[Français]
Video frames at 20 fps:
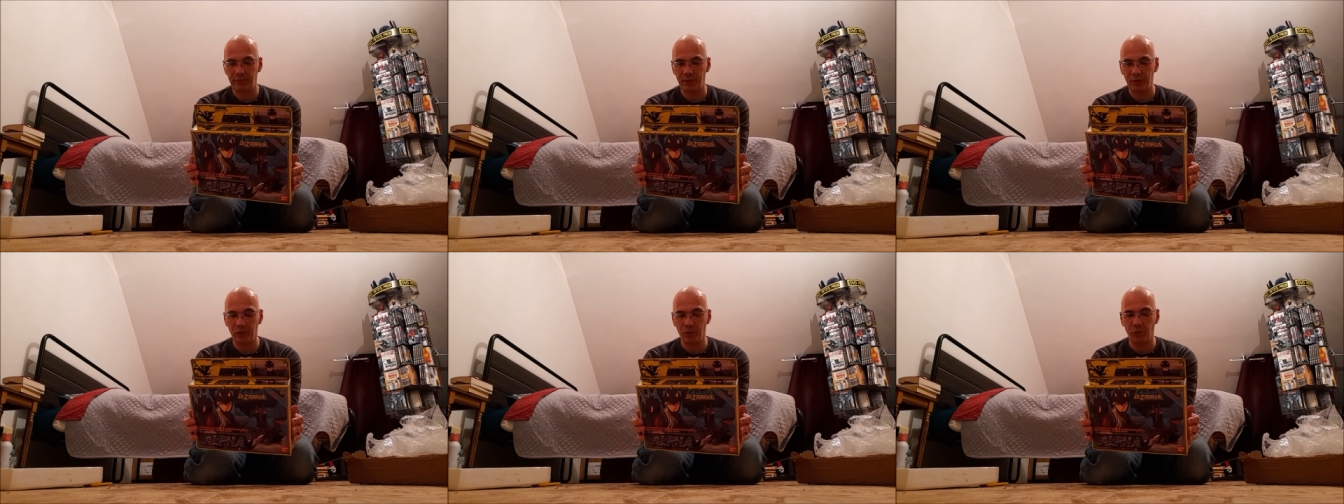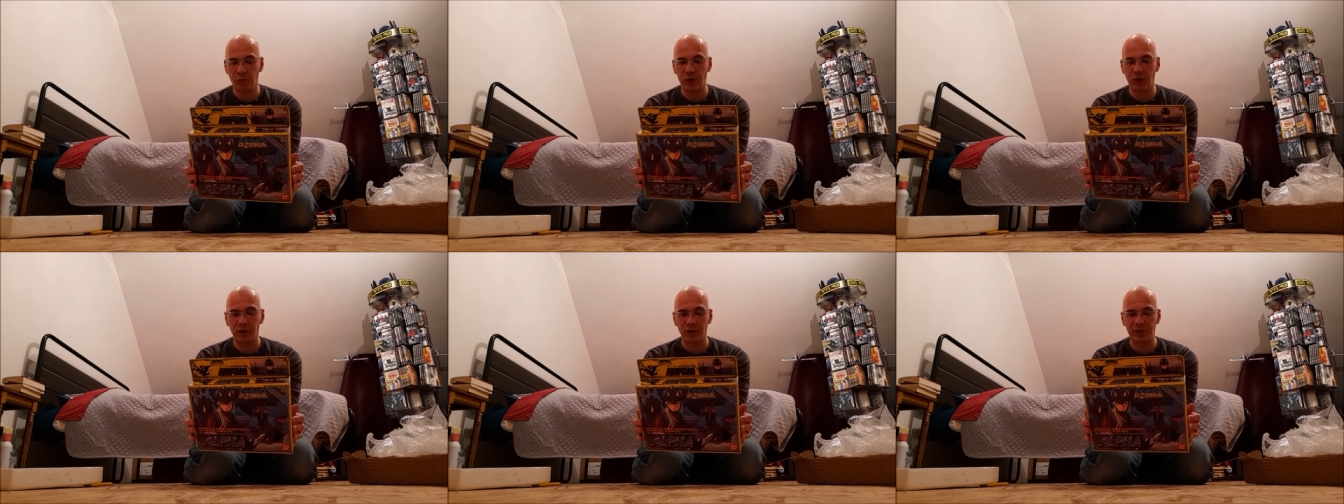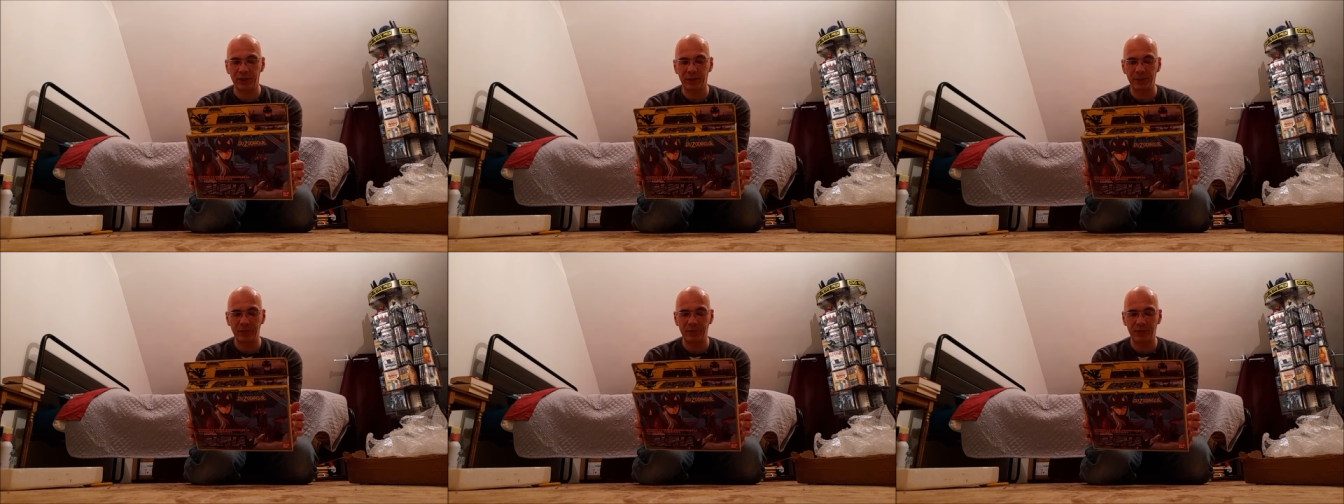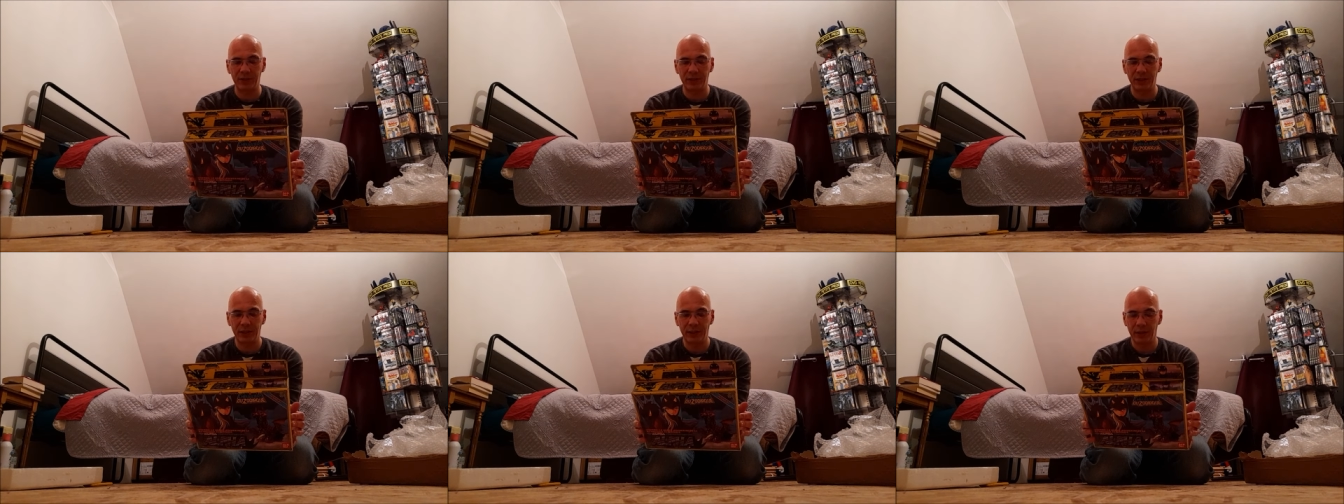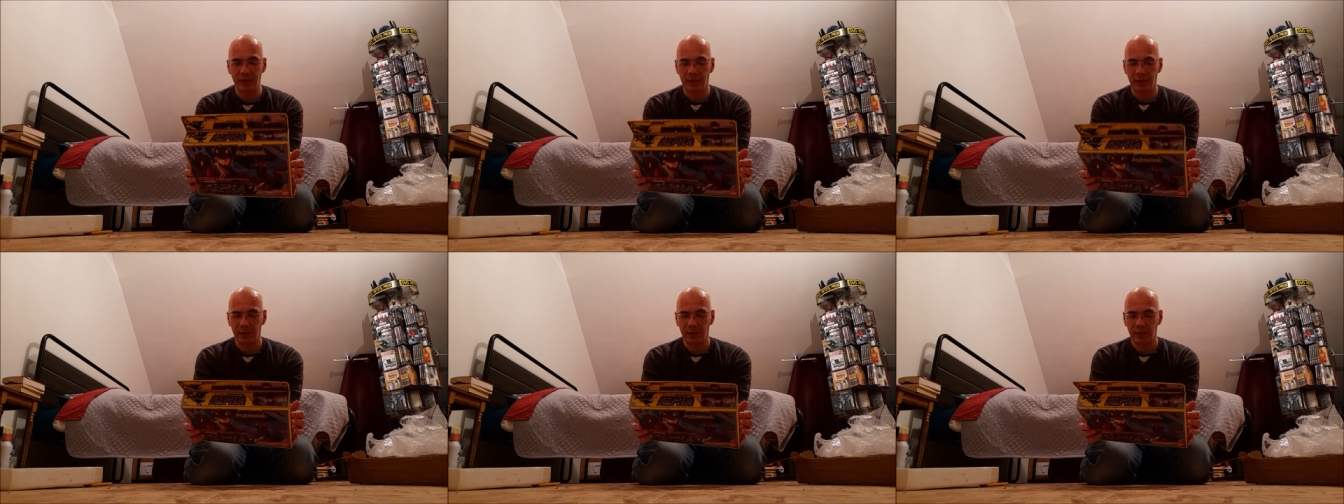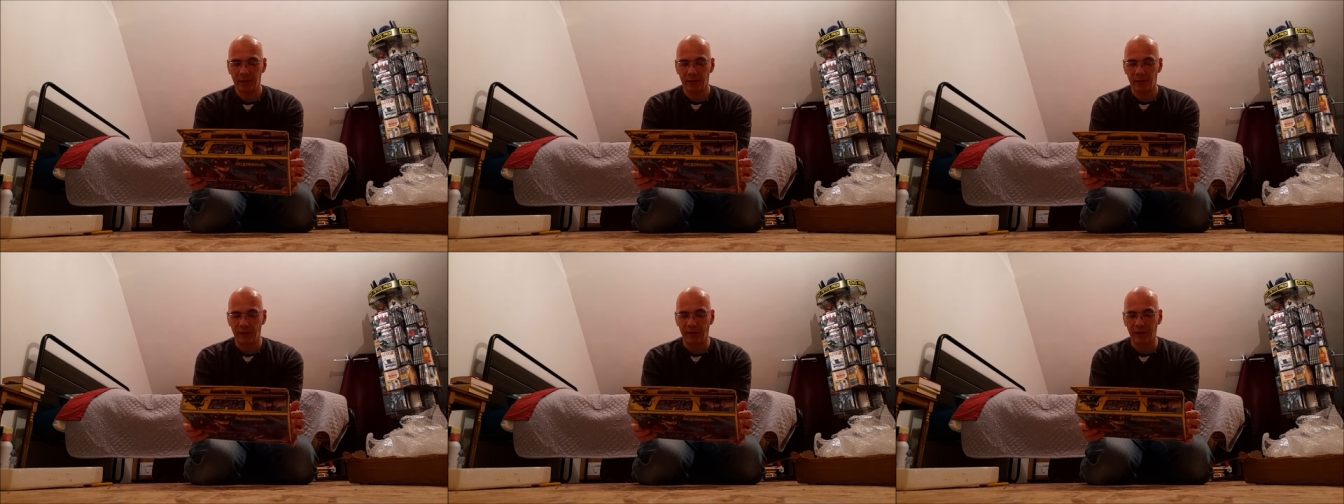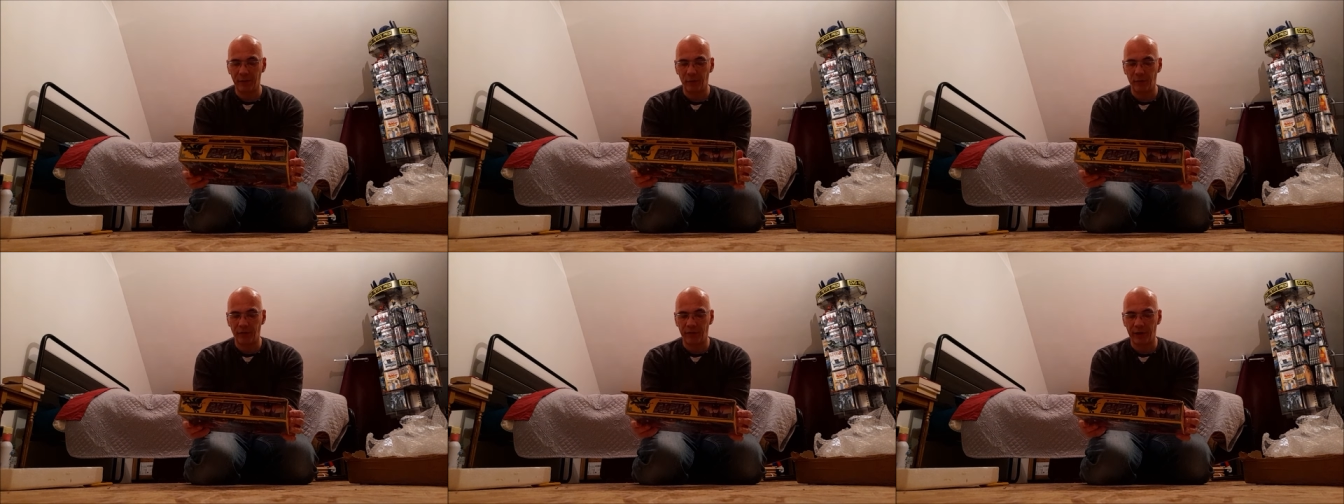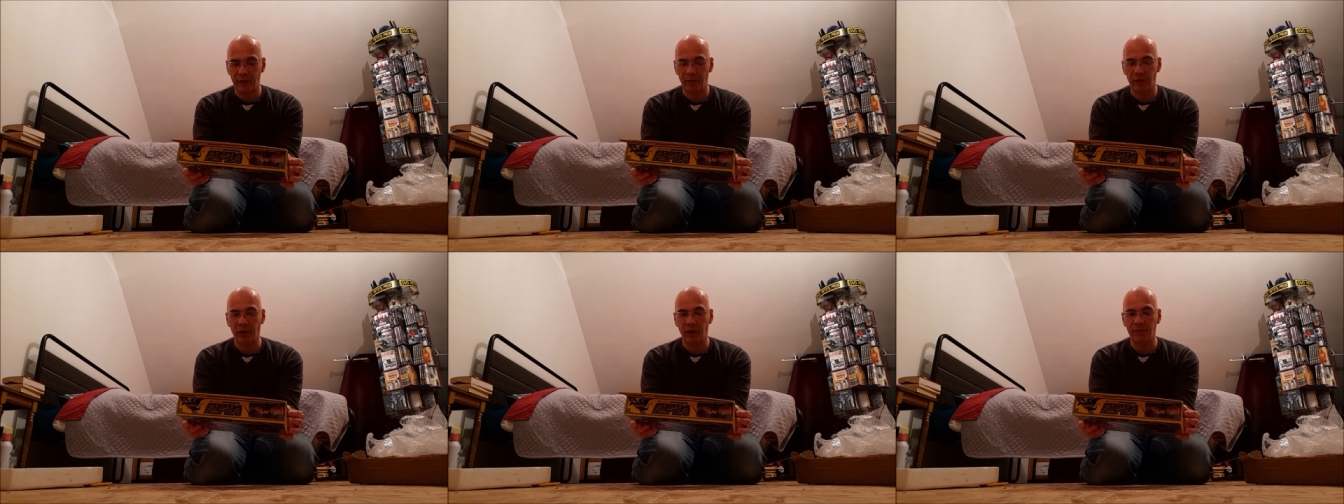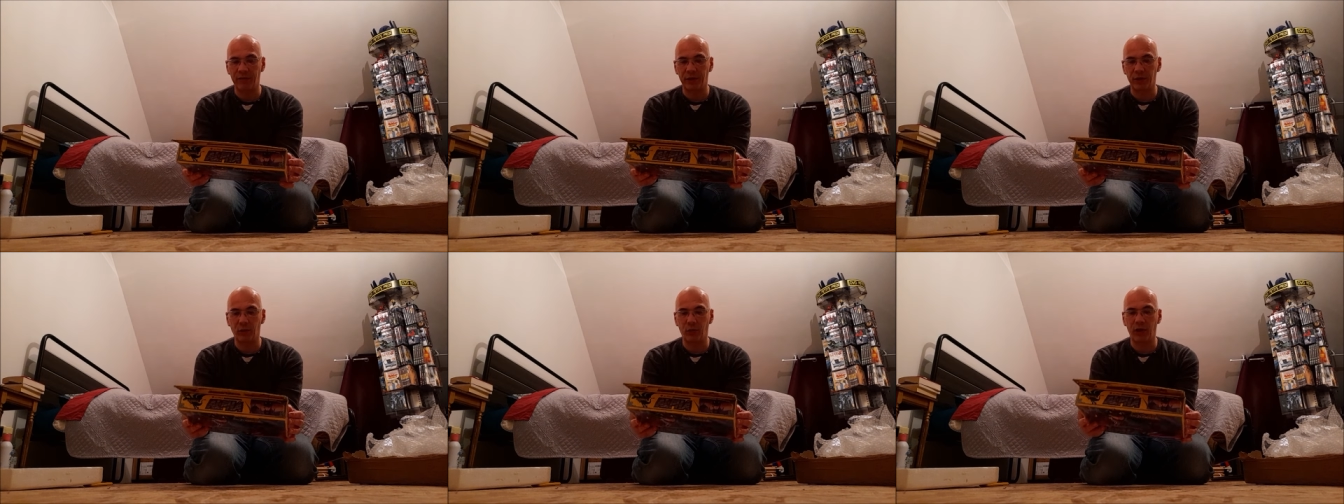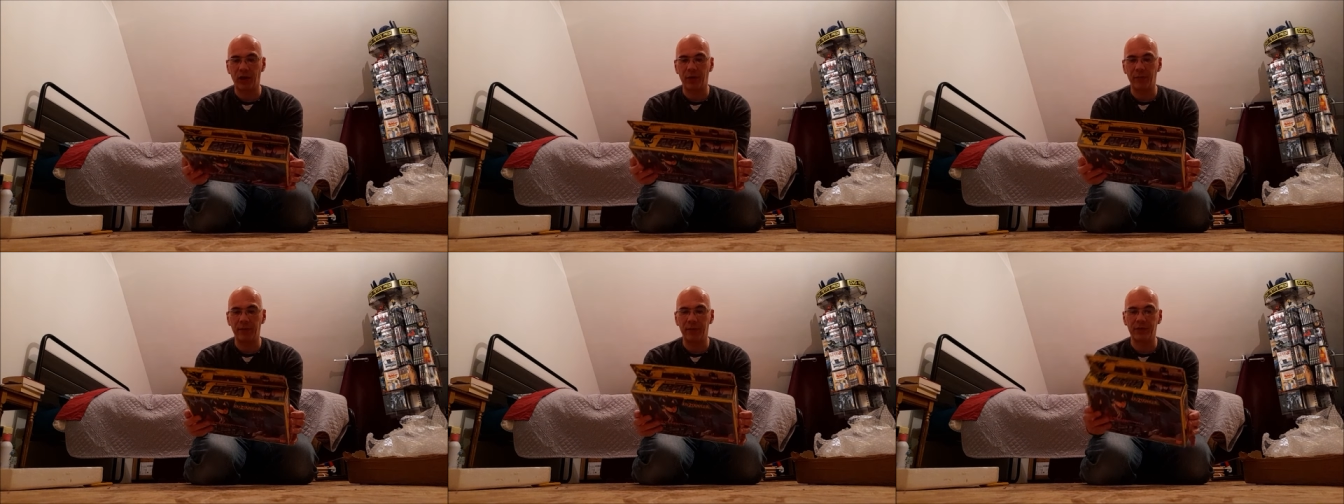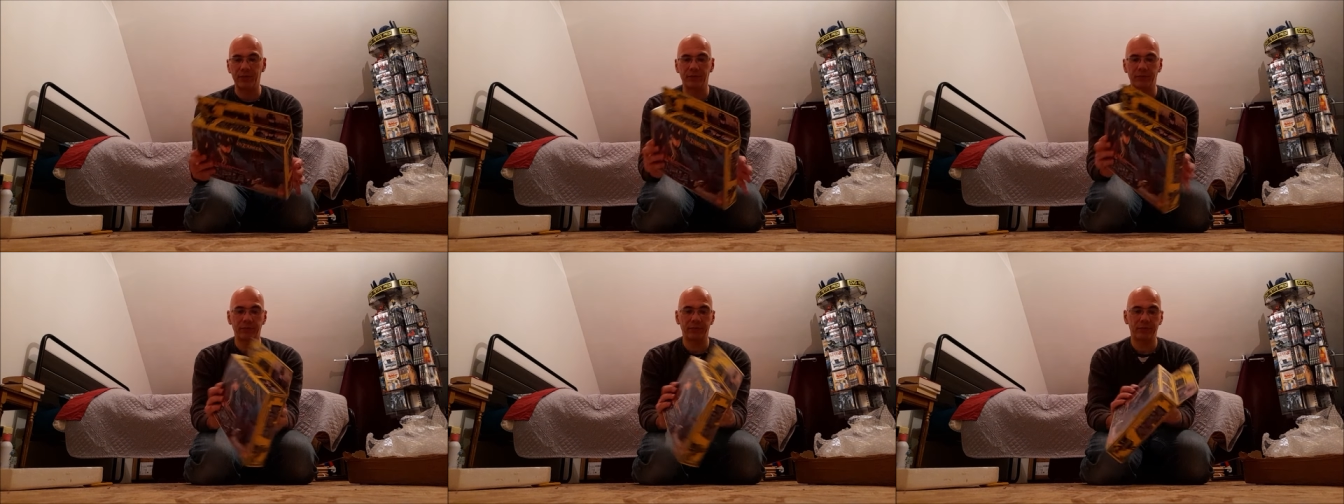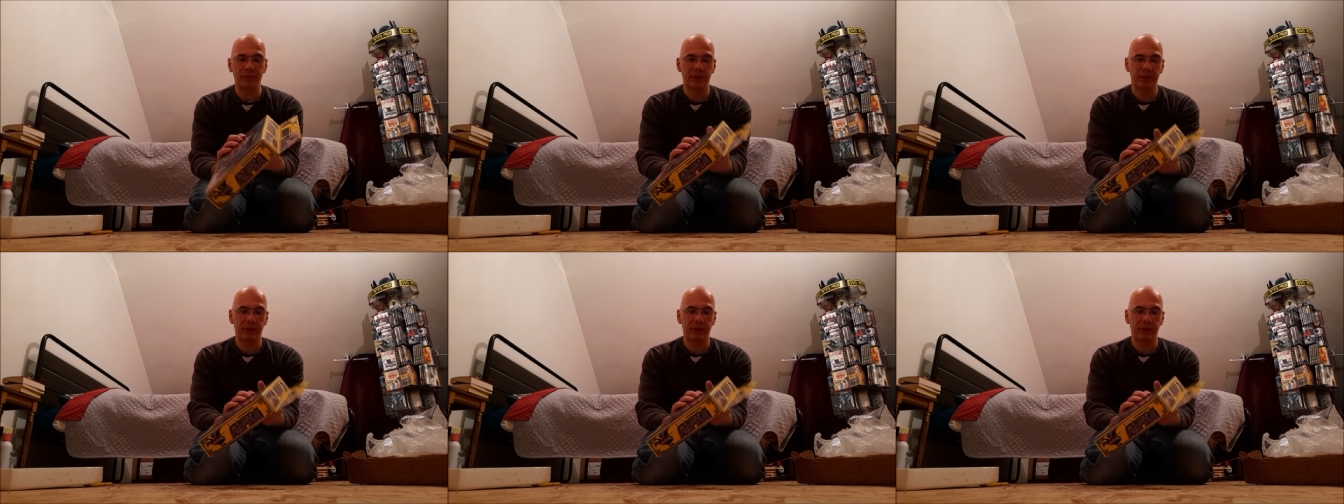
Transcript: Moi, quand j'étais petit, avec mon frère, on en avait trois à la maison.